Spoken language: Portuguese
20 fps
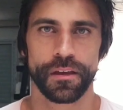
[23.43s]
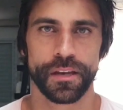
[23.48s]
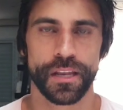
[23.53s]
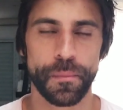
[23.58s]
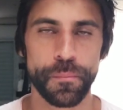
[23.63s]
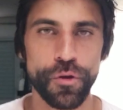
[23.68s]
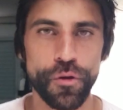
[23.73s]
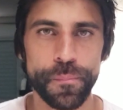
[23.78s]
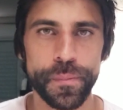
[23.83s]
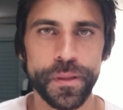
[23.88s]

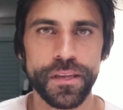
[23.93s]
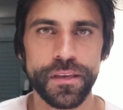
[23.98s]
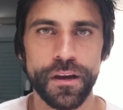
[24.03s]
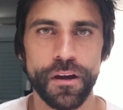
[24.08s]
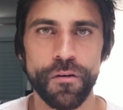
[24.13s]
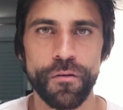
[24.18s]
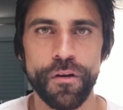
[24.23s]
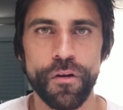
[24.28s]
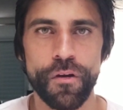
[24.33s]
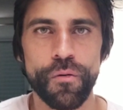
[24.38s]
Na minha
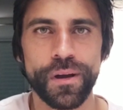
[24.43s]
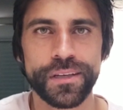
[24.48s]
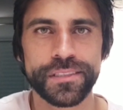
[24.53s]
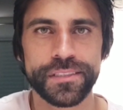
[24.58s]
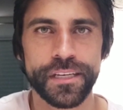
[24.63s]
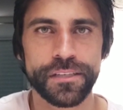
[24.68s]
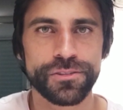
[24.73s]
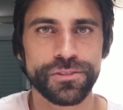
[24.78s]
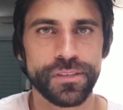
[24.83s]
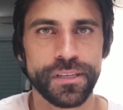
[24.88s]
opinião, é o
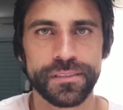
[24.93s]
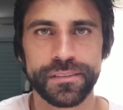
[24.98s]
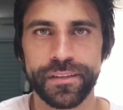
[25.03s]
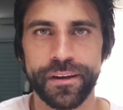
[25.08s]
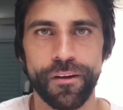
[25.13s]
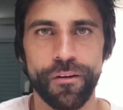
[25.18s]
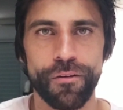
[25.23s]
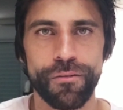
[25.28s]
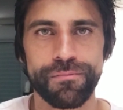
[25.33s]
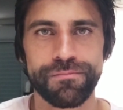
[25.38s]
acesso
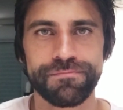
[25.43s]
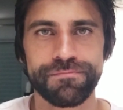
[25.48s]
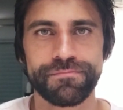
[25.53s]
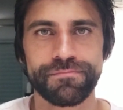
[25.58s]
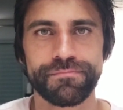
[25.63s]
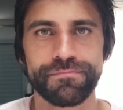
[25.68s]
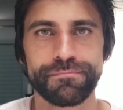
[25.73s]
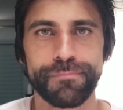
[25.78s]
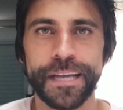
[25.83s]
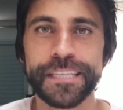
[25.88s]
central
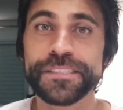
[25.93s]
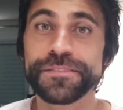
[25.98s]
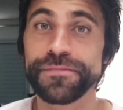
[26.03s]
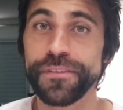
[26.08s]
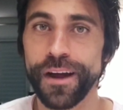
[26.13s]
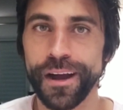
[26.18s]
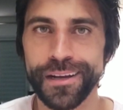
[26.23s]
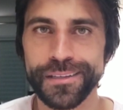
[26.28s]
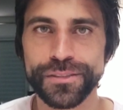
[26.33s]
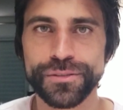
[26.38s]
mais
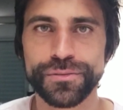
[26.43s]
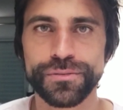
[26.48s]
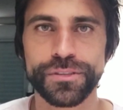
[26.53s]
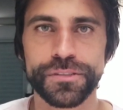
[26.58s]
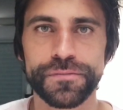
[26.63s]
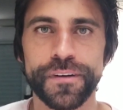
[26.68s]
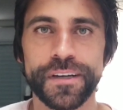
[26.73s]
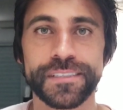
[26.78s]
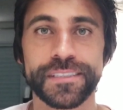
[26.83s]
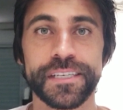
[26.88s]
fácil
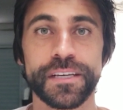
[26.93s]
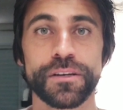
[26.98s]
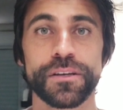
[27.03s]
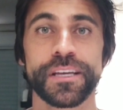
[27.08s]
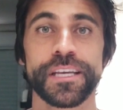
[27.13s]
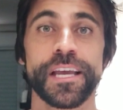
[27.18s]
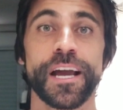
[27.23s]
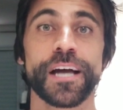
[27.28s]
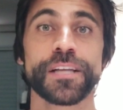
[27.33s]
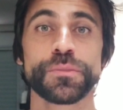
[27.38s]
de fazer
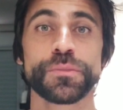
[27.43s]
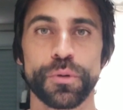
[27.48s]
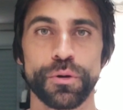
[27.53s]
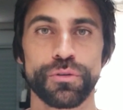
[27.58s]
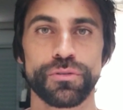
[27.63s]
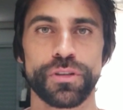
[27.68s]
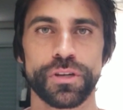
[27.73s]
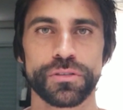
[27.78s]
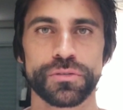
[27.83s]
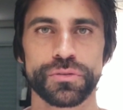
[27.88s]
guiado por
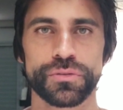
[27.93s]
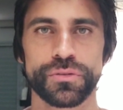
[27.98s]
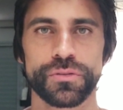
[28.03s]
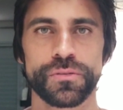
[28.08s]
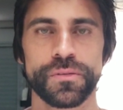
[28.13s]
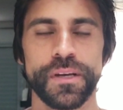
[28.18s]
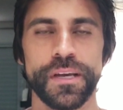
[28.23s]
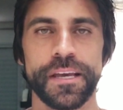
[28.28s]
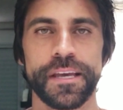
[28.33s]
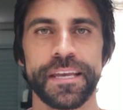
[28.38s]

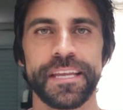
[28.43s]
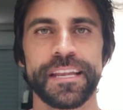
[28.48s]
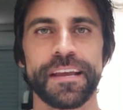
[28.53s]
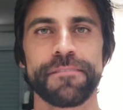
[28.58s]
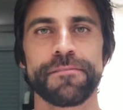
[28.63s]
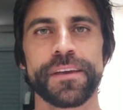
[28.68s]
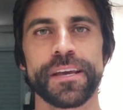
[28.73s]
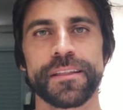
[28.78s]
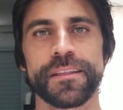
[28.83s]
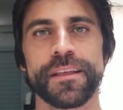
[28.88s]
ultrassom e
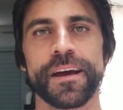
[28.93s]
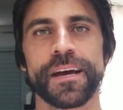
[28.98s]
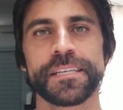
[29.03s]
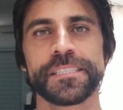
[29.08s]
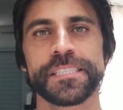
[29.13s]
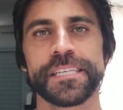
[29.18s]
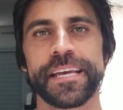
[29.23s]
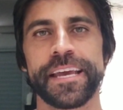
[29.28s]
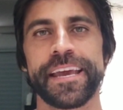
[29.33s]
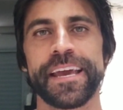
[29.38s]
na
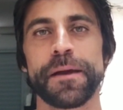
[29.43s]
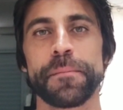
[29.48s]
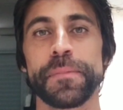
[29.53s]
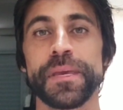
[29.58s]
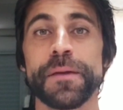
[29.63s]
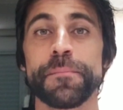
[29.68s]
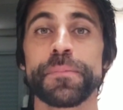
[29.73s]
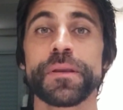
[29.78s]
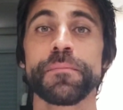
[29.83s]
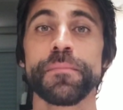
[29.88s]
verdade é a
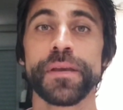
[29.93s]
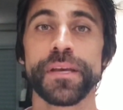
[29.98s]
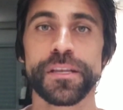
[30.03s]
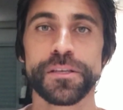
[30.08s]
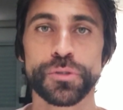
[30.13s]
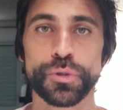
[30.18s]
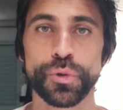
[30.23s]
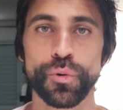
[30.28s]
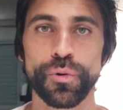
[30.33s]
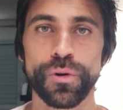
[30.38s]
minha primeira
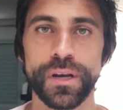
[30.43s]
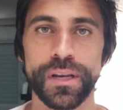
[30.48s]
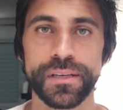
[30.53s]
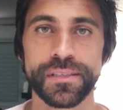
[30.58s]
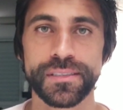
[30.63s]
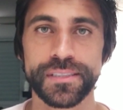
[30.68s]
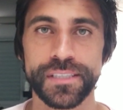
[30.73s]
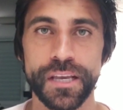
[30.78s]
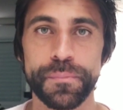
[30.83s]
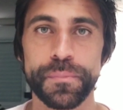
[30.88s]
escolha
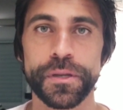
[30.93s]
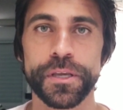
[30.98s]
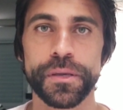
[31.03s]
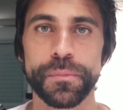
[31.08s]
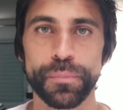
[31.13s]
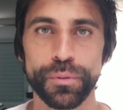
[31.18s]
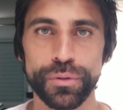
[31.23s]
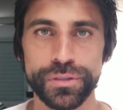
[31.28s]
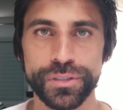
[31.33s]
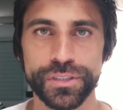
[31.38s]
sempre que
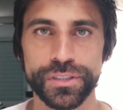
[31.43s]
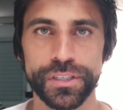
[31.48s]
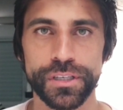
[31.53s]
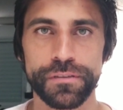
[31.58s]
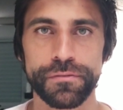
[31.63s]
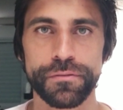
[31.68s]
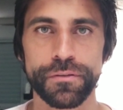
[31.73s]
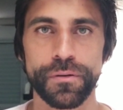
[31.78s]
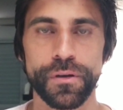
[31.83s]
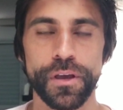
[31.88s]

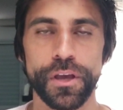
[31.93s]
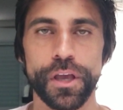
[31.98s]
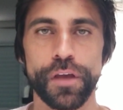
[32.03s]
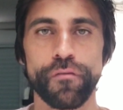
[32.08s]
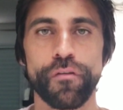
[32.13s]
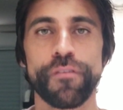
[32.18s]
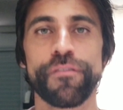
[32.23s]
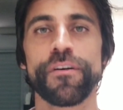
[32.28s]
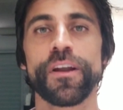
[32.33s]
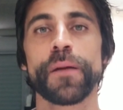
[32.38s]
possível. Eu
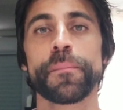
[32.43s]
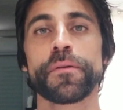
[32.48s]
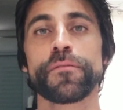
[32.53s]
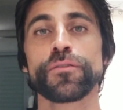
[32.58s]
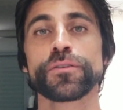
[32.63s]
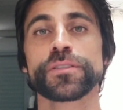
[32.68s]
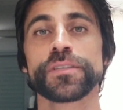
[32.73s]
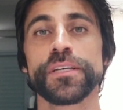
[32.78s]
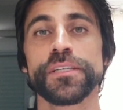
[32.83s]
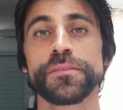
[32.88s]
vou falar para
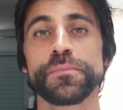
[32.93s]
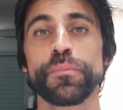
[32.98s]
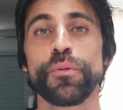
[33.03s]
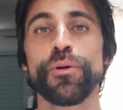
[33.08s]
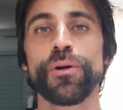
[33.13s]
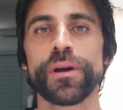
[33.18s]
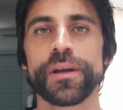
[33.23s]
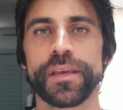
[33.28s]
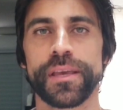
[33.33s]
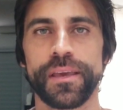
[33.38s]
vocês
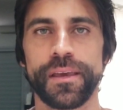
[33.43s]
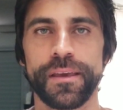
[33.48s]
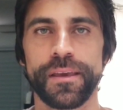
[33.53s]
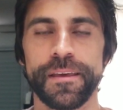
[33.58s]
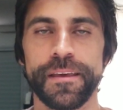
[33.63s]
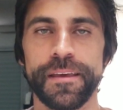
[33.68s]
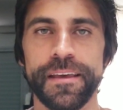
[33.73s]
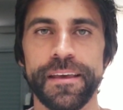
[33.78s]
por quê.